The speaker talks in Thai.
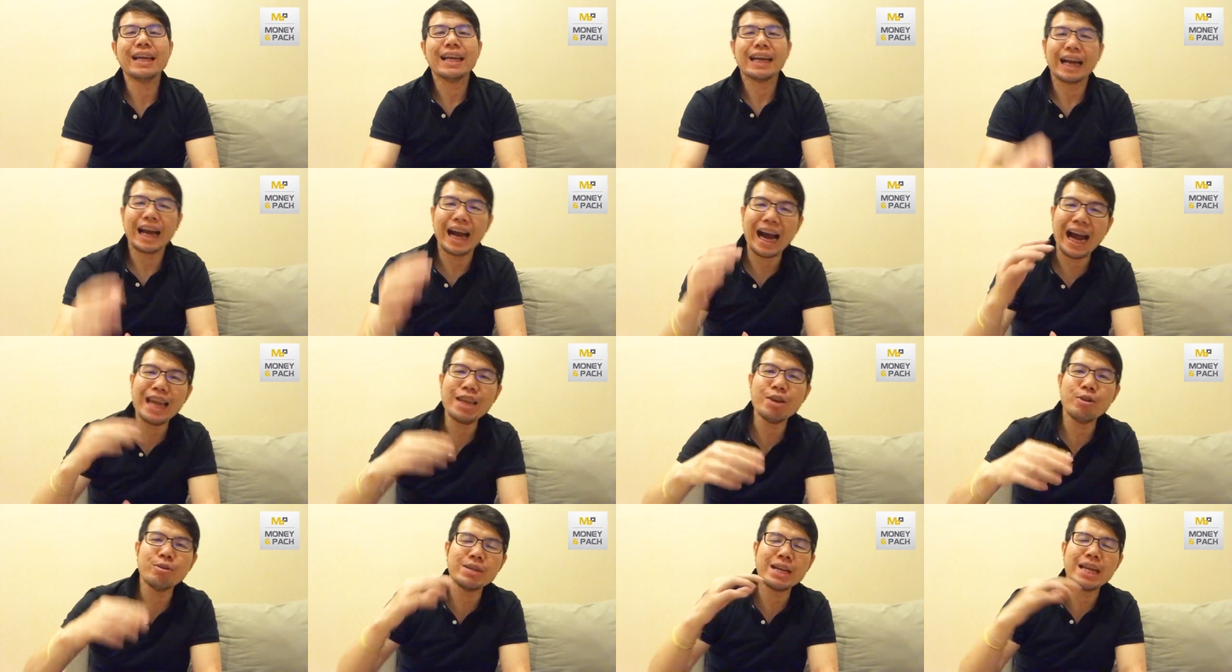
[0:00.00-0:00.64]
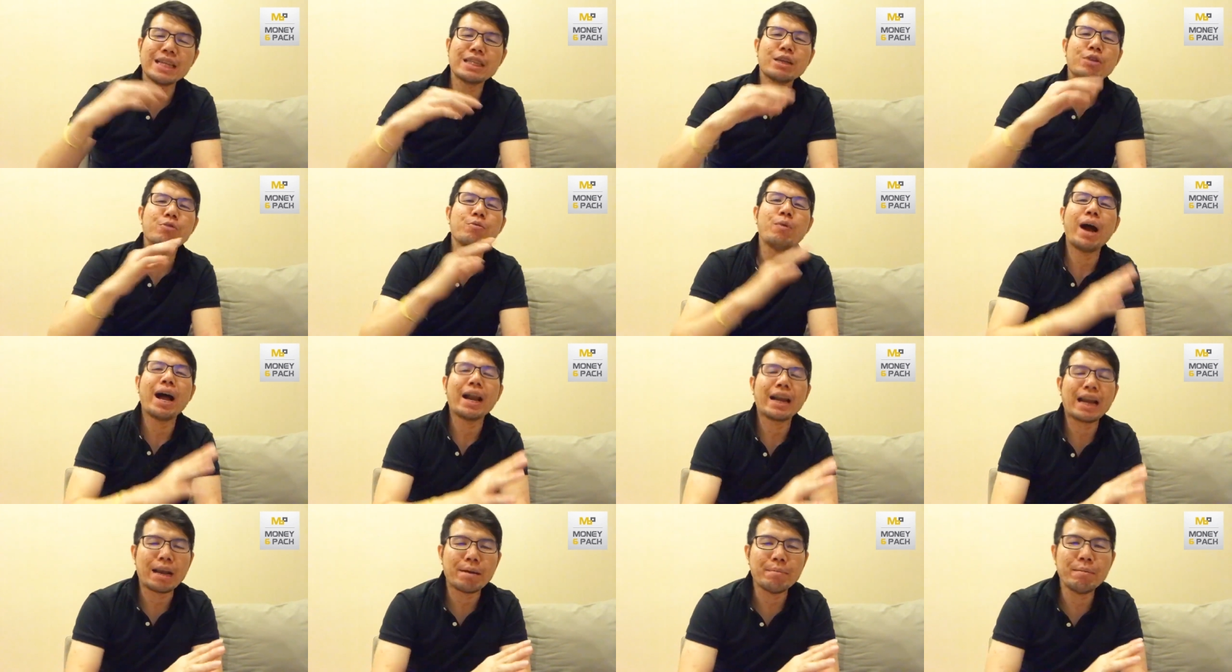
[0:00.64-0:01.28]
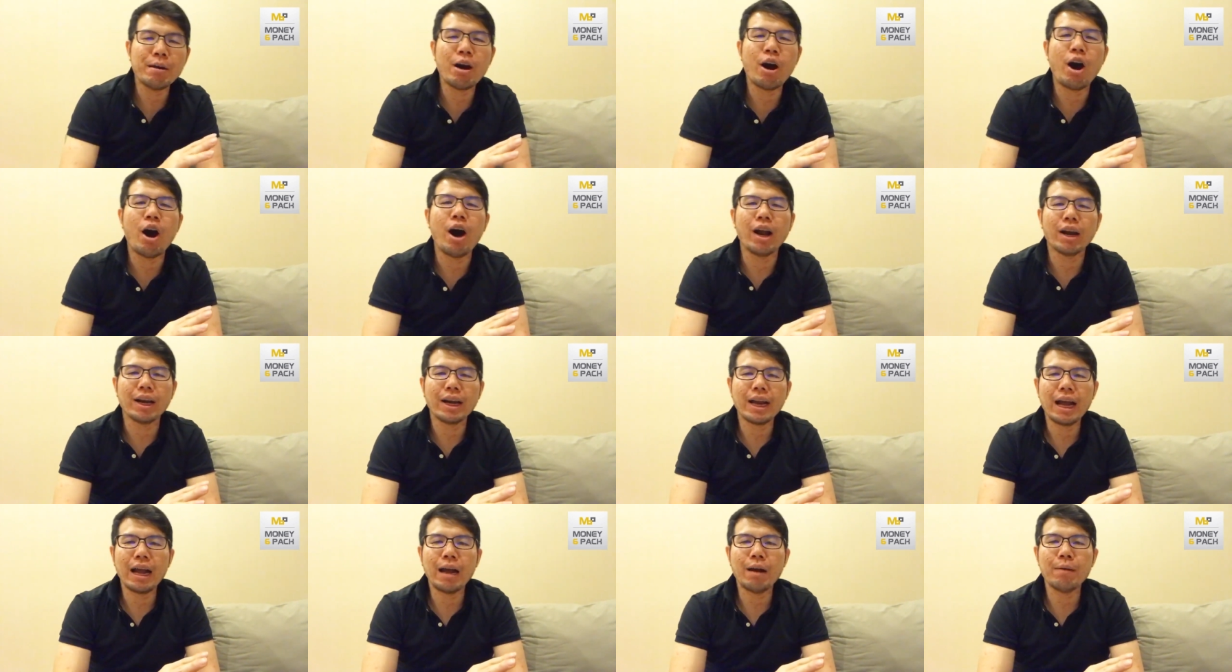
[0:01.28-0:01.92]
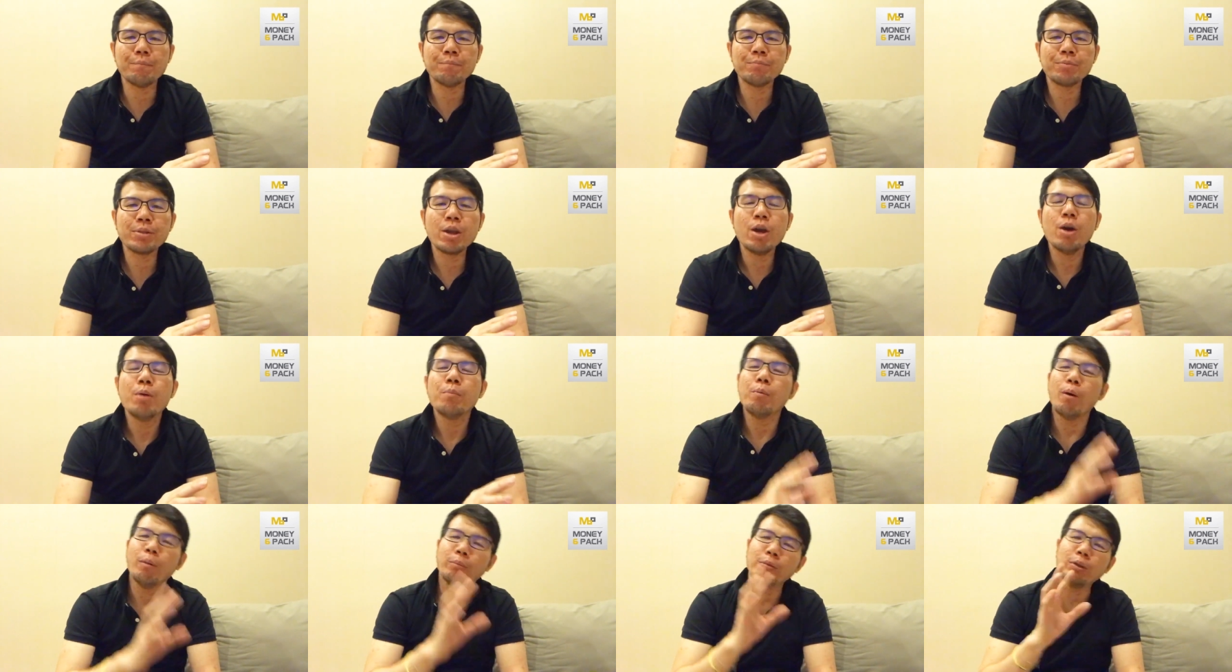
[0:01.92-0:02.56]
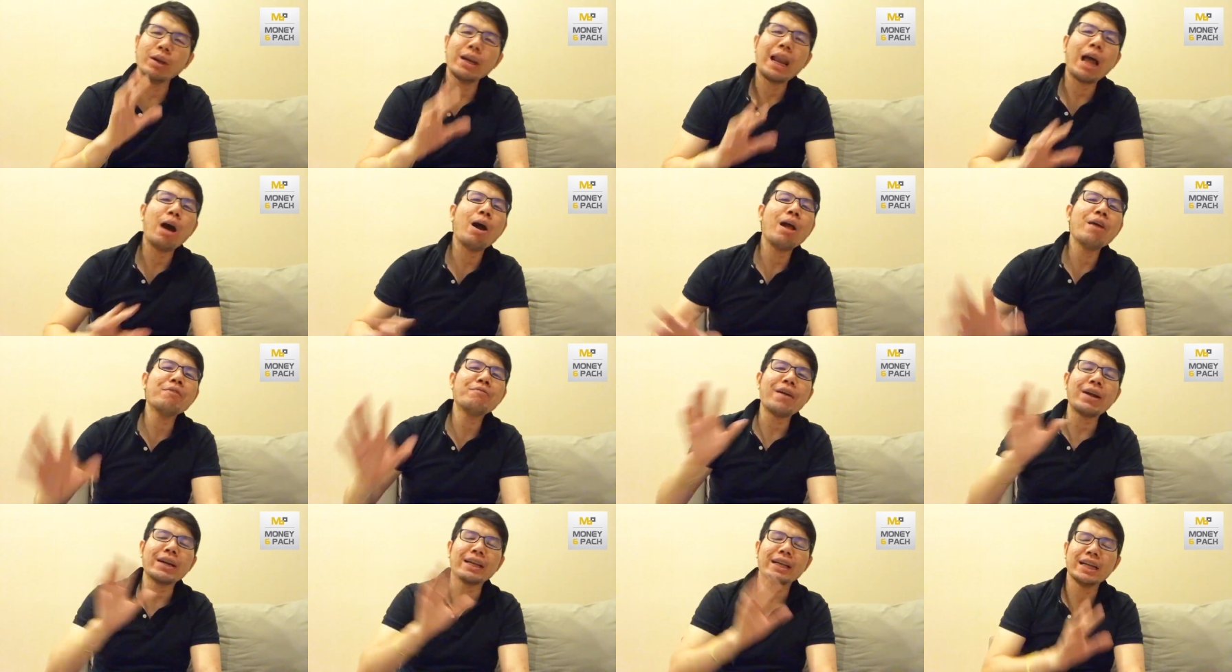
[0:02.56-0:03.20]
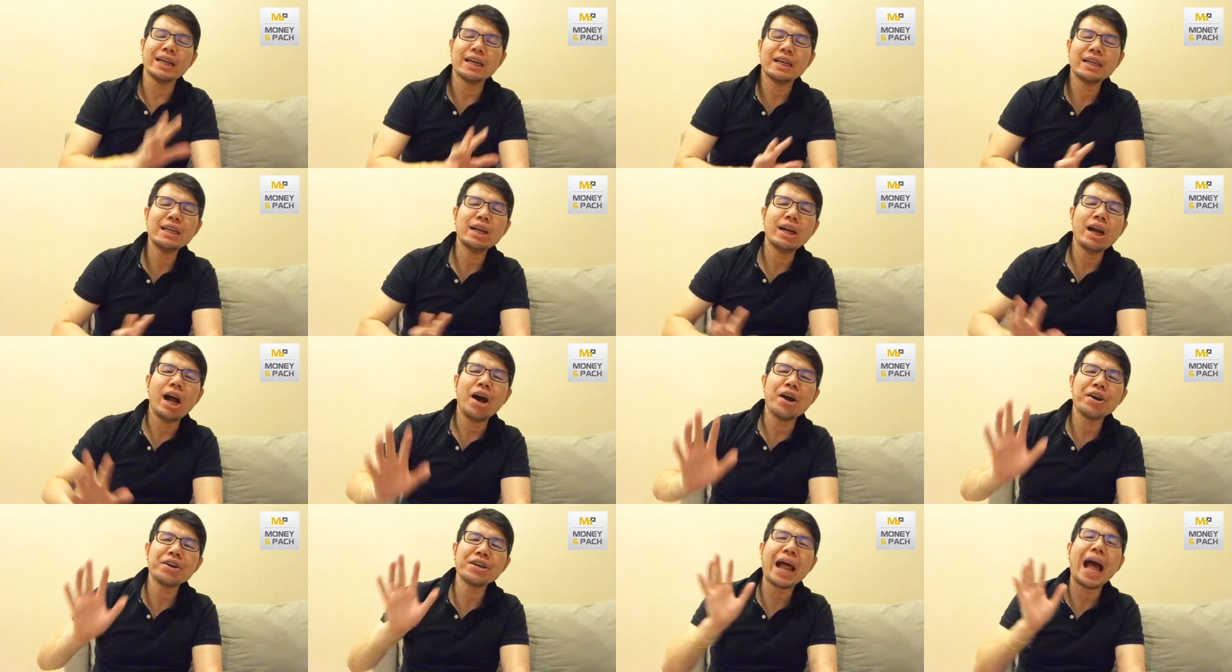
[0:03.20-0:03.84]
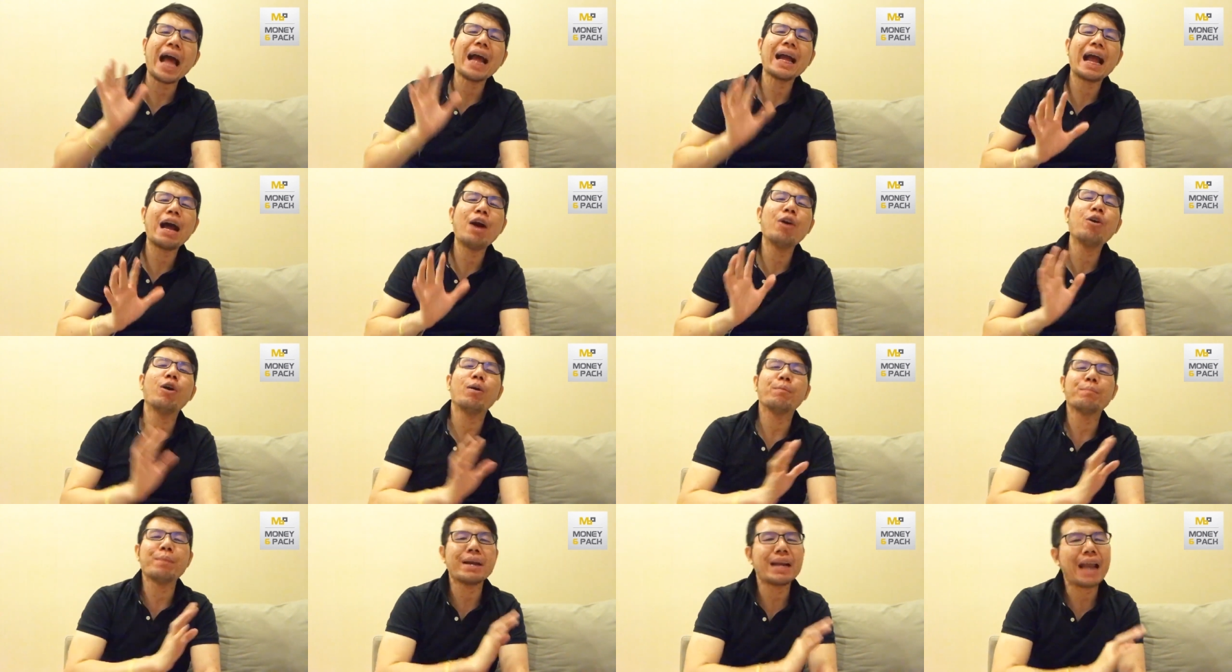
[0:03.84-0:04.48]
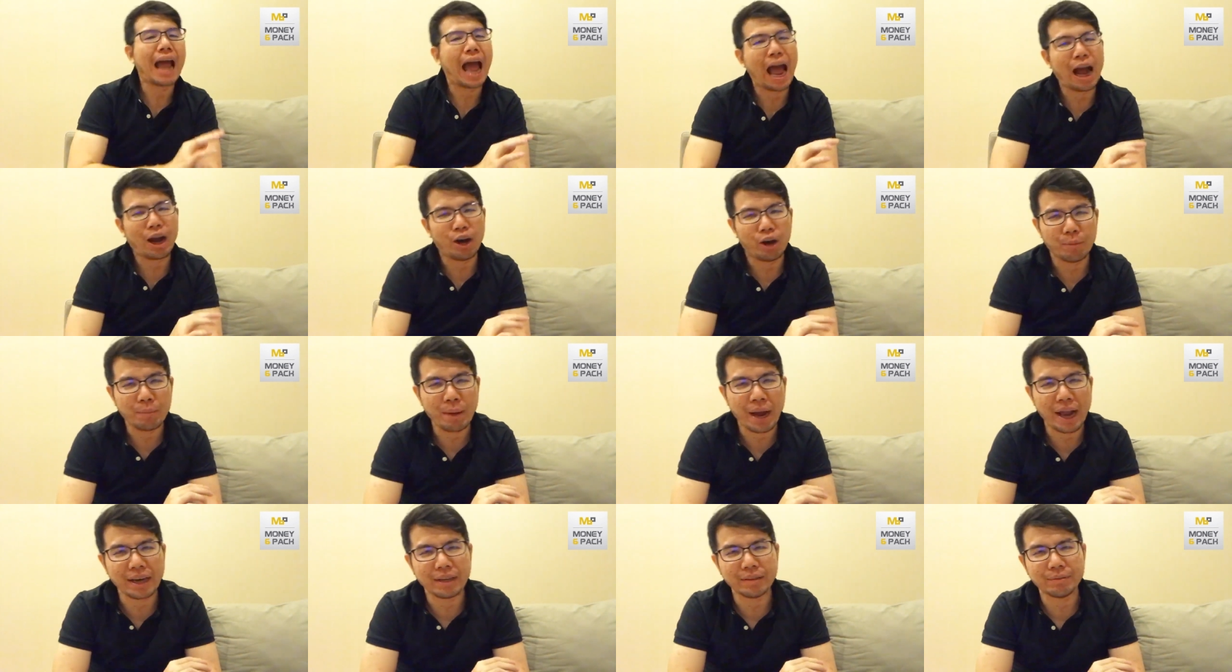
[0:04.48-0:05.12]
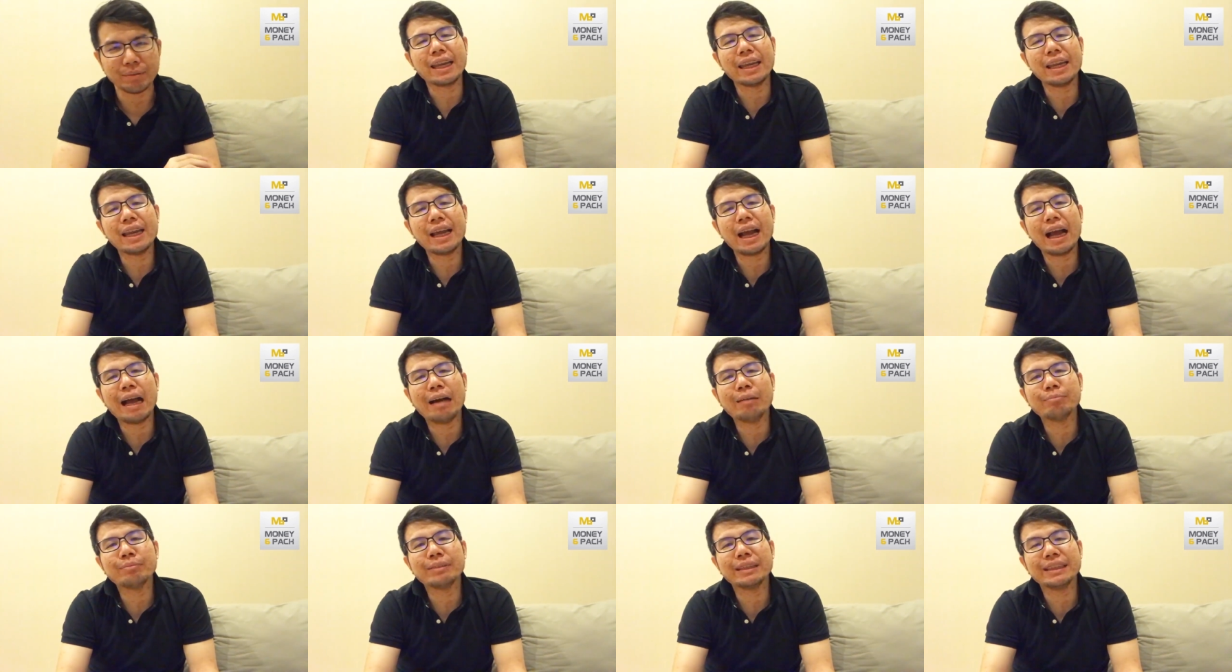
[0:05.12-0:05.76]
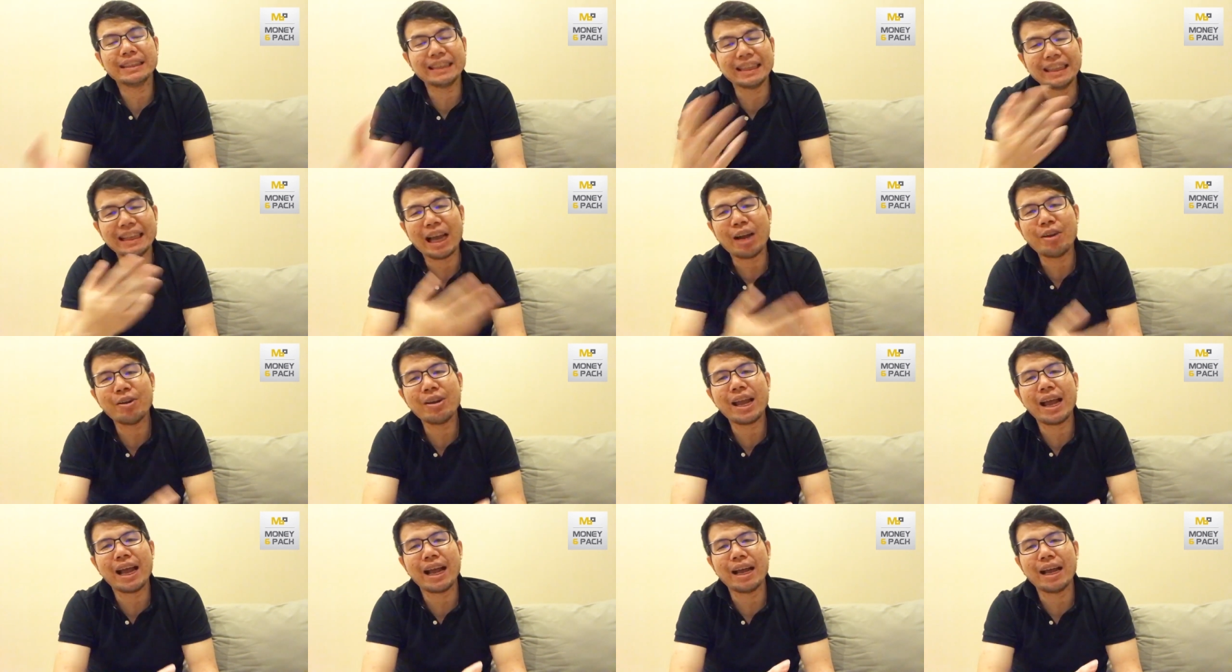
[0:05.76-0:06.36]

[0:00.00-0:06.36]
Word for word: เคยอยู่ในจังหวะนั้นมาก่อนนะครับผมต้องเล่าให้ฟังถึงรากเหง้าของปัญหาของมันนะครับจริงๆแล้วเนี่ย